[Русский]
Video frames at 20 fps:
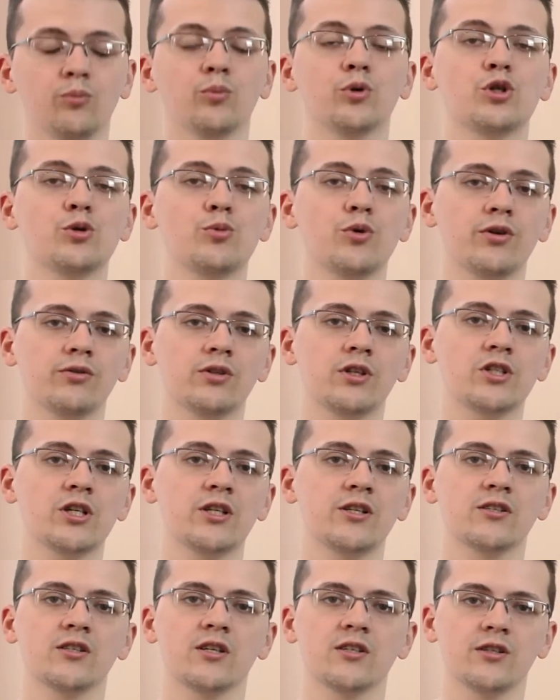Почему я
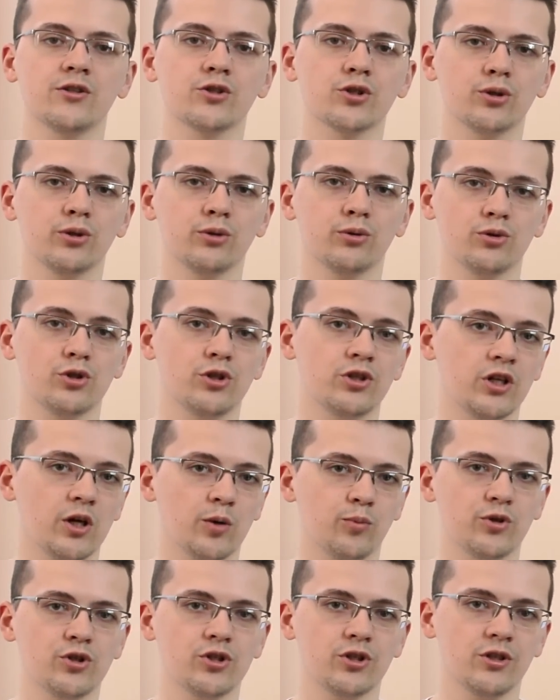вначале сказал, что это очень
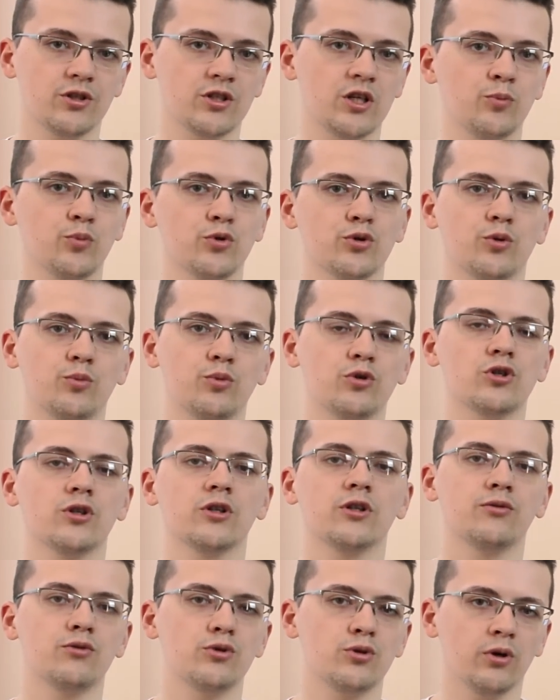необычный запуск
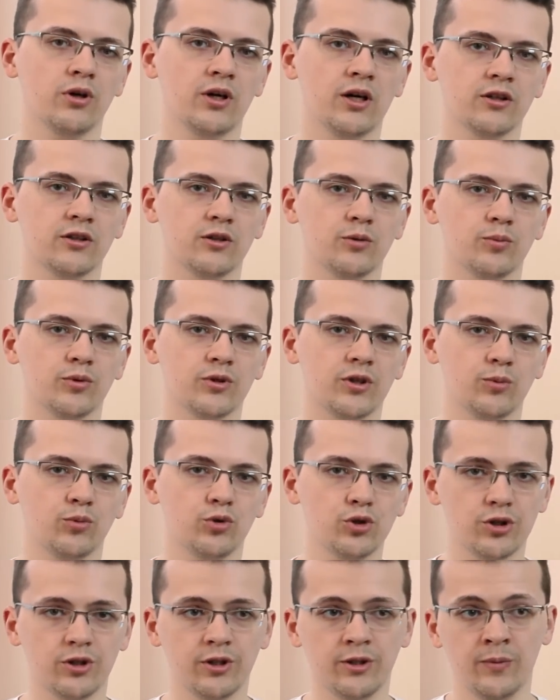бюджетной видеокарты? Потому
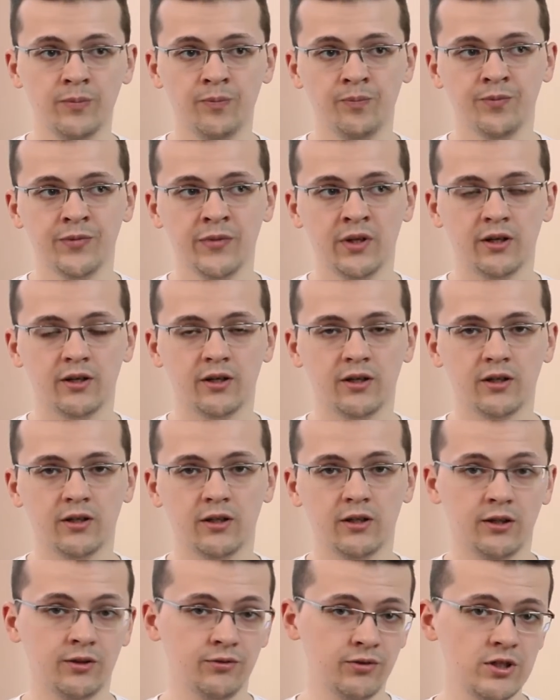что
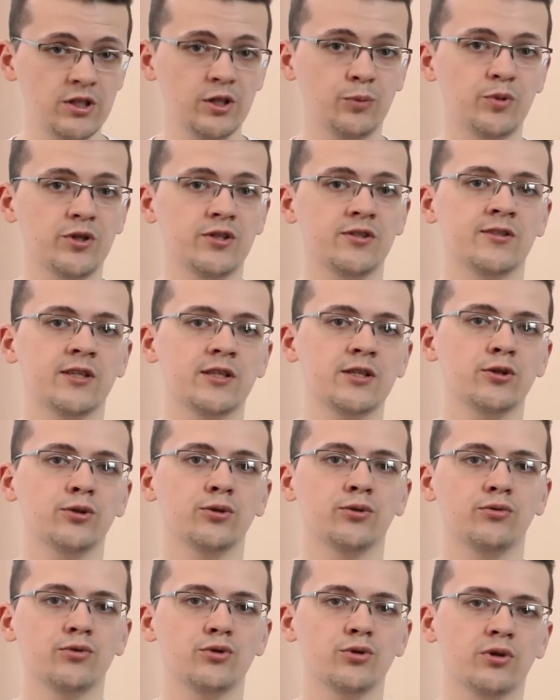э, Nvidia
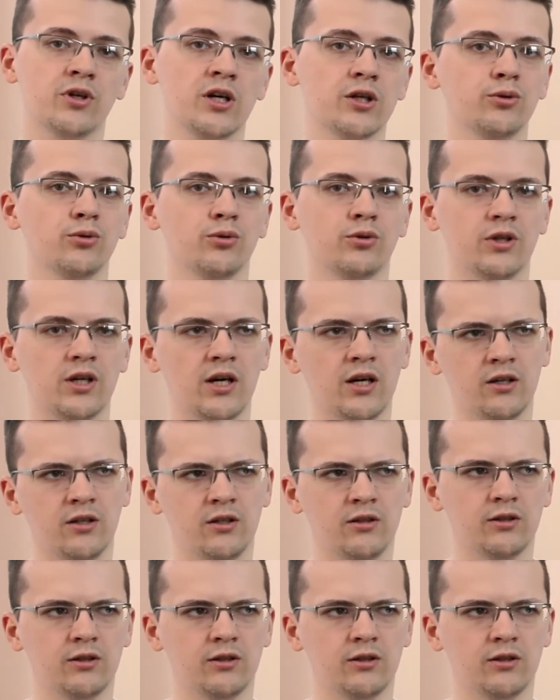позиционирует видеокарту как